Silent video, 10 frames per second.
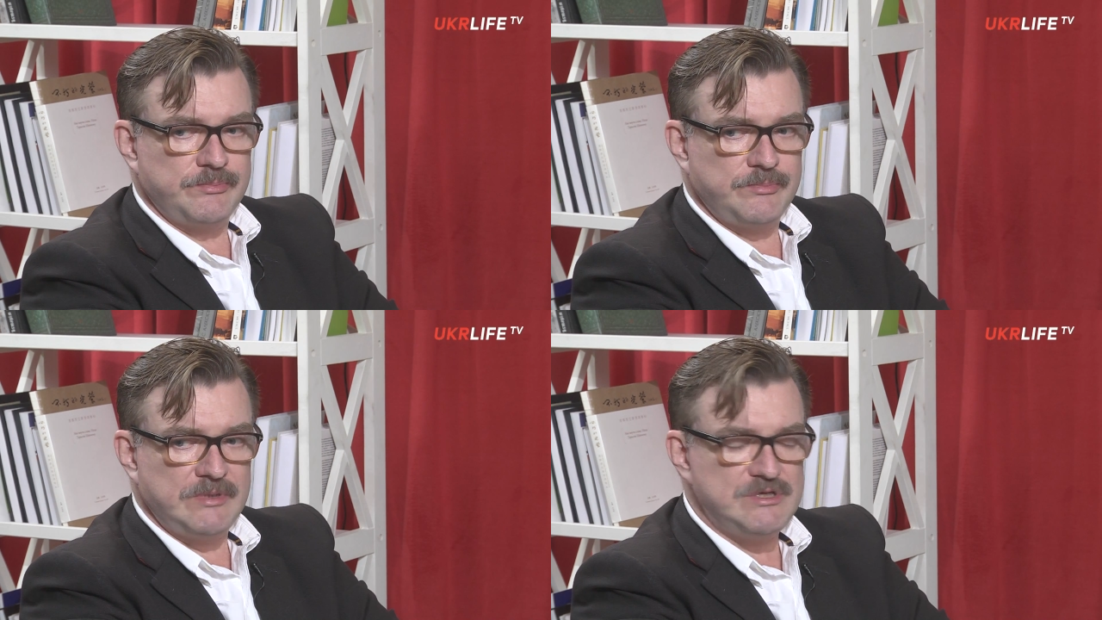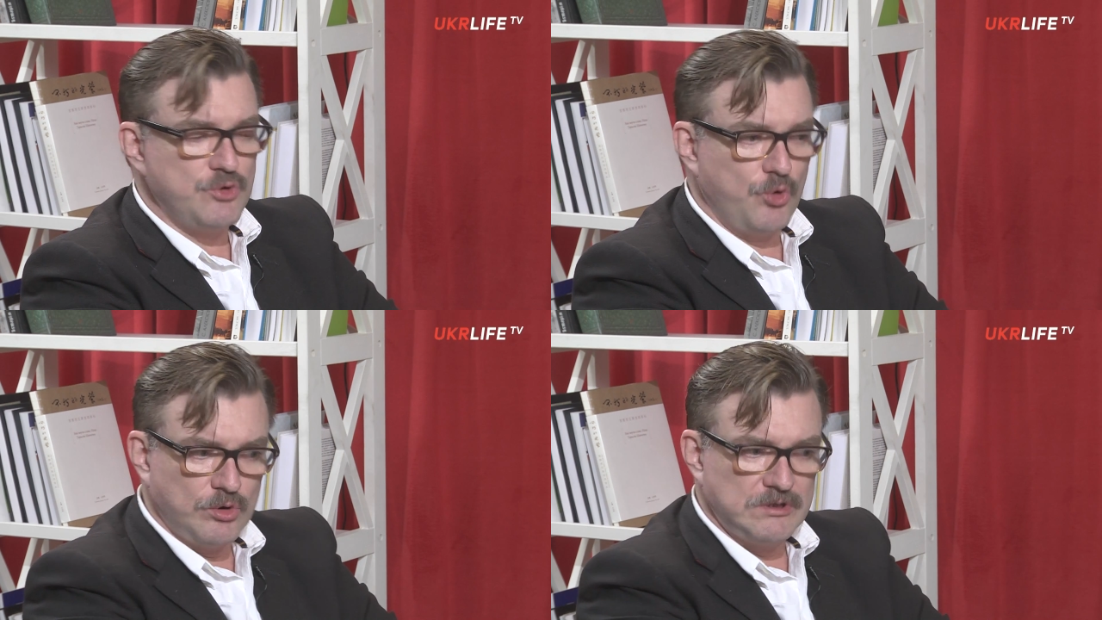
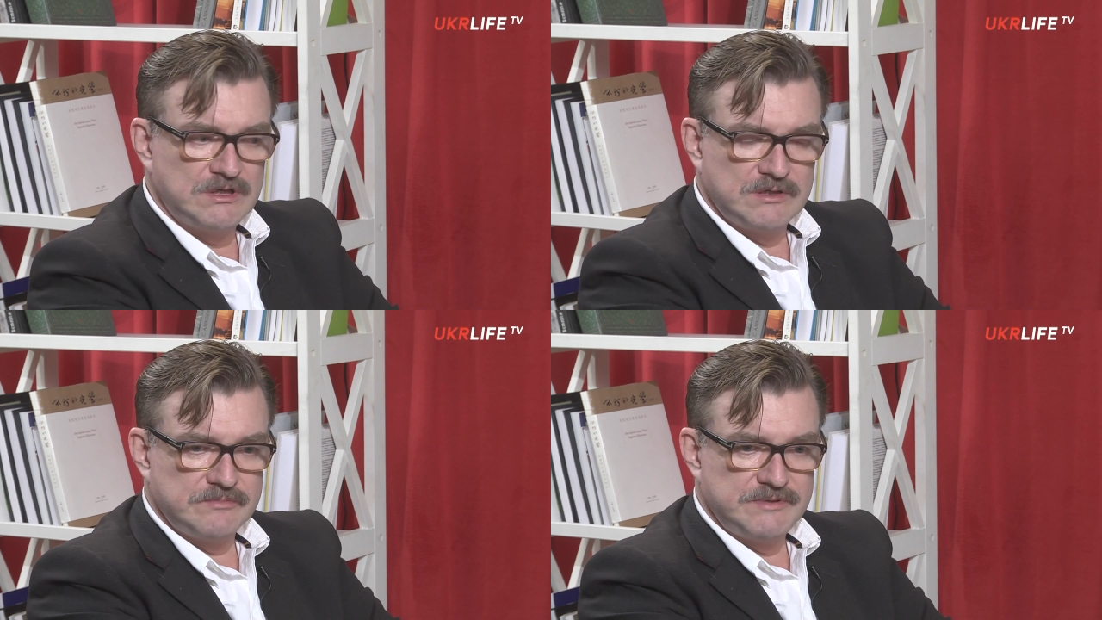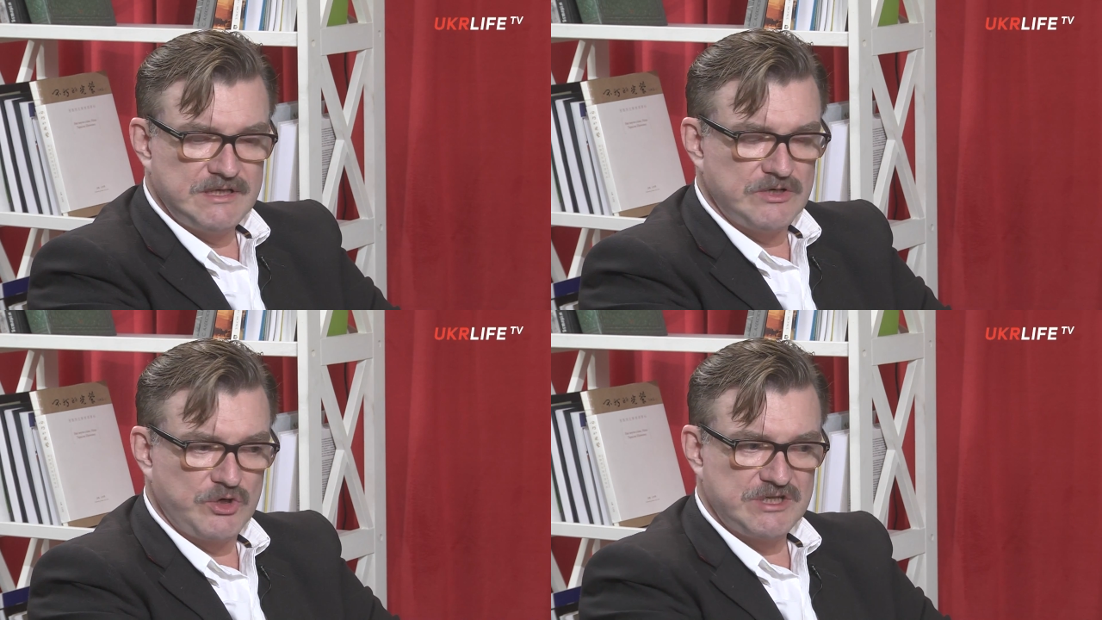идеологом
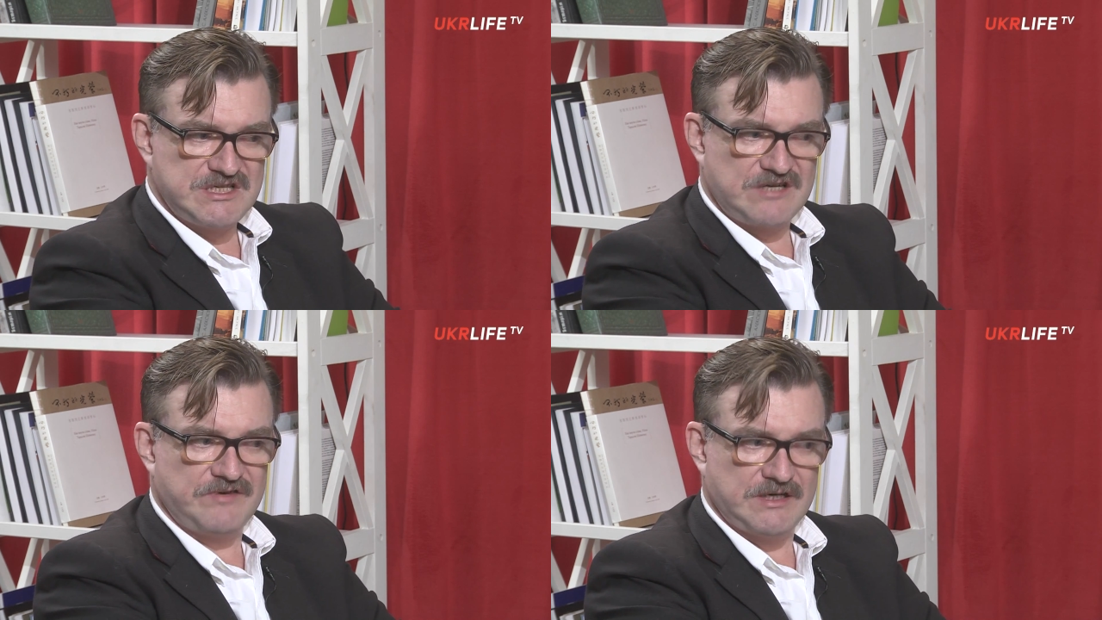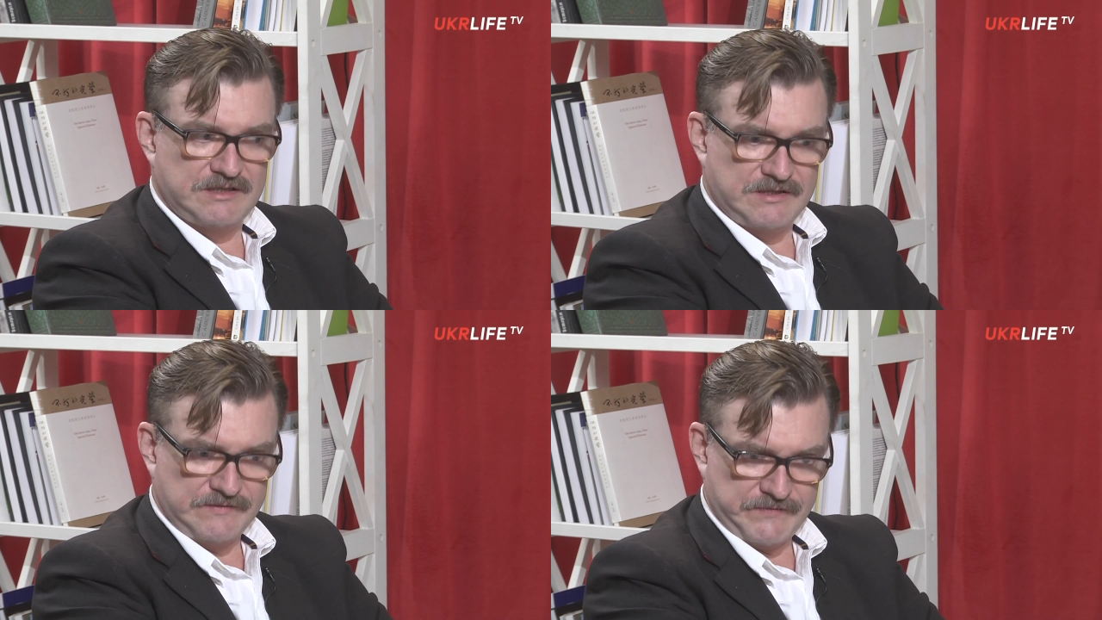
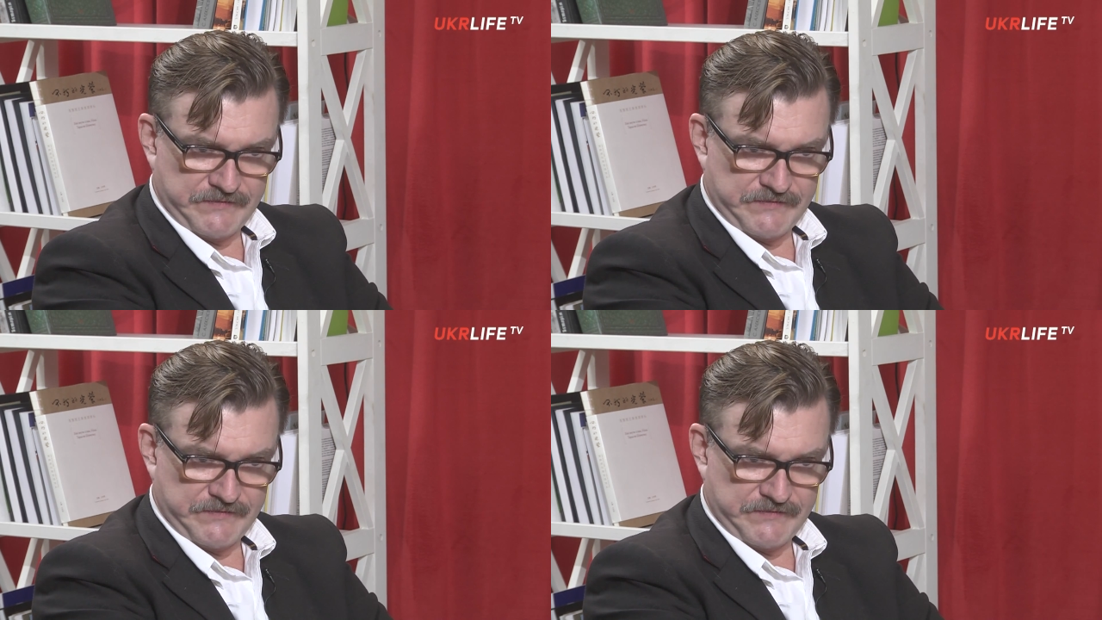неоконсерваторов.